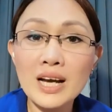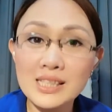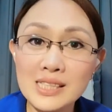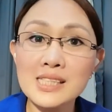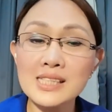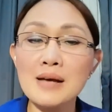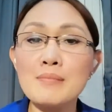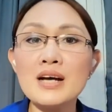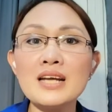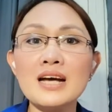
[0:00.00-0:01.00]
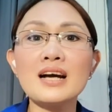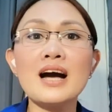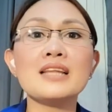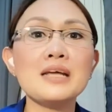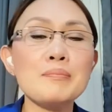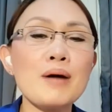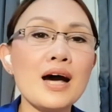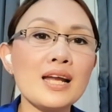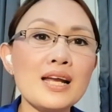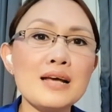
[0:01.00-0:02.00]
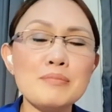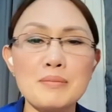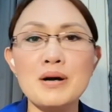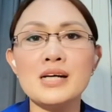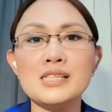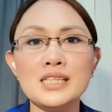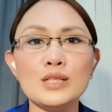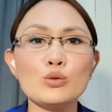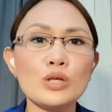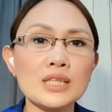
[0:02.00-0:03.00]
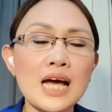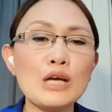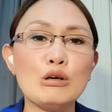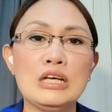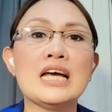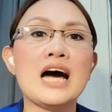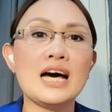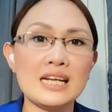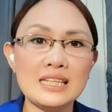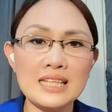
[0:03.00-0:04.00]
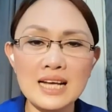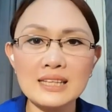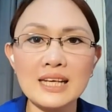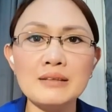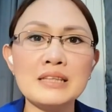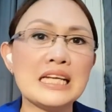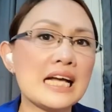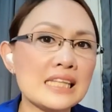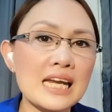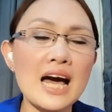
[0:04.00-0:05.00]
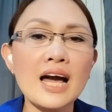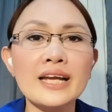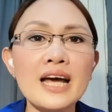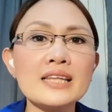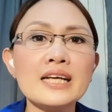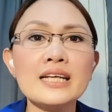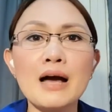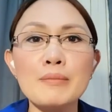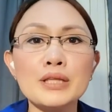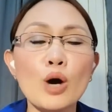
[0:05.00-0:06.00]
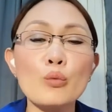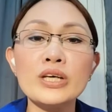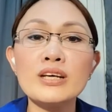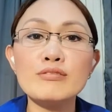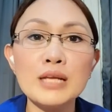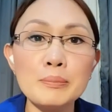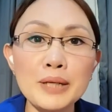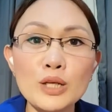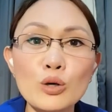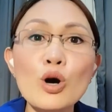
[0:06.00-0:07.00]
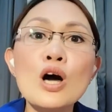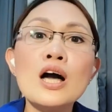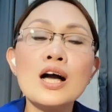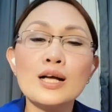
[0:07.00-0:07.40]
At sa sistema ng ating paaralan, may mga asignatura tayong inaaral natin, tinatalakay natin gamit ang wikang Filipino,